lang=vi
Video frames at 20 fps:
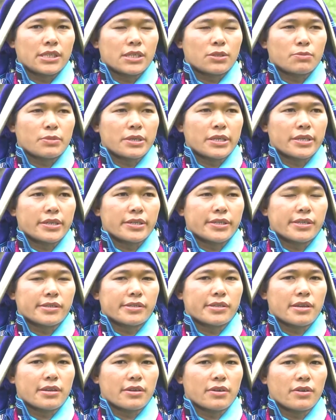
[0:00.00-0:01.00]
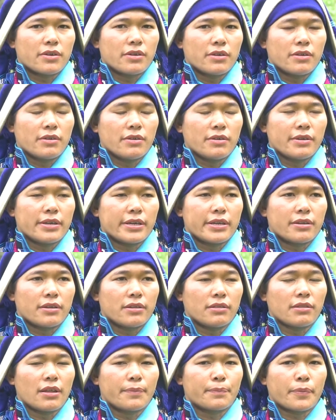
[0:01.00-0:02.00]
Xong bây giờ dần dần nó lên
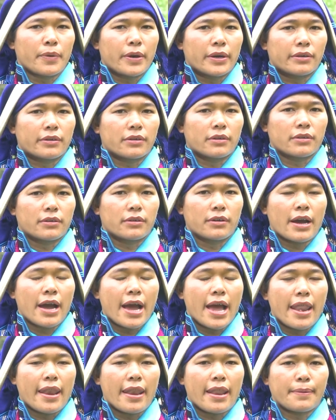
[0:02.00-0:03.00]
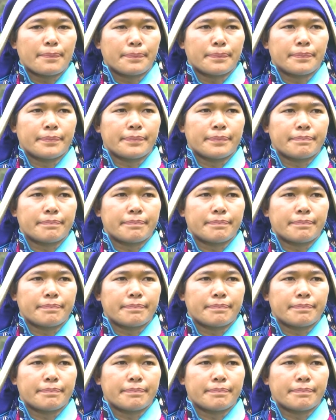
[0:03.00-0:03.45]
đến tầm khoảng 25,